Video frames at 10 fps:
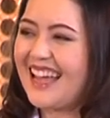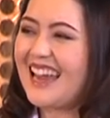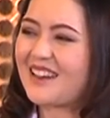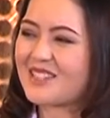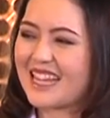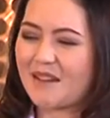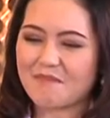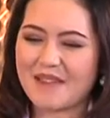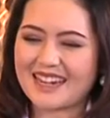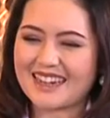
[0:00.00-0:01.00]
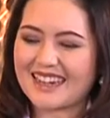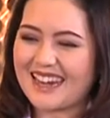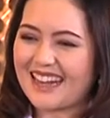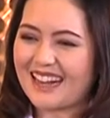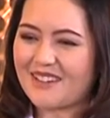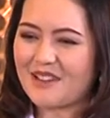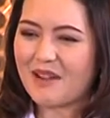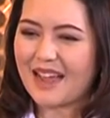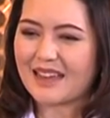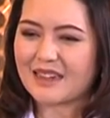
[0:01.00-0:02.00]
เราจะทำเป็นเขาเรียก
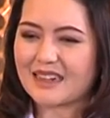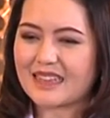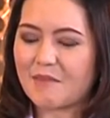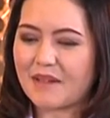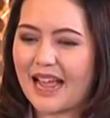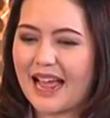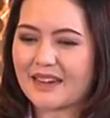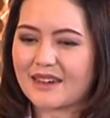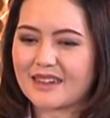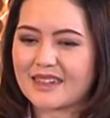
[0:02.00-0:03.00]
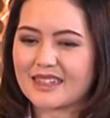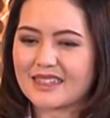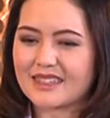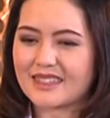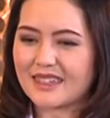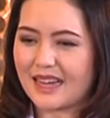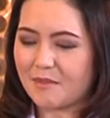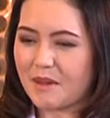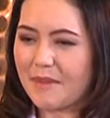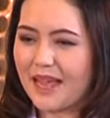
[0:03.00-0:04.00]
ว่าทำการเฉือน
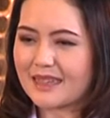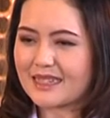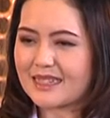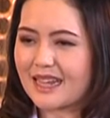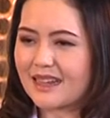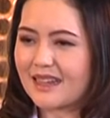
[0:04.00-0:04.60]
ประมาณสัก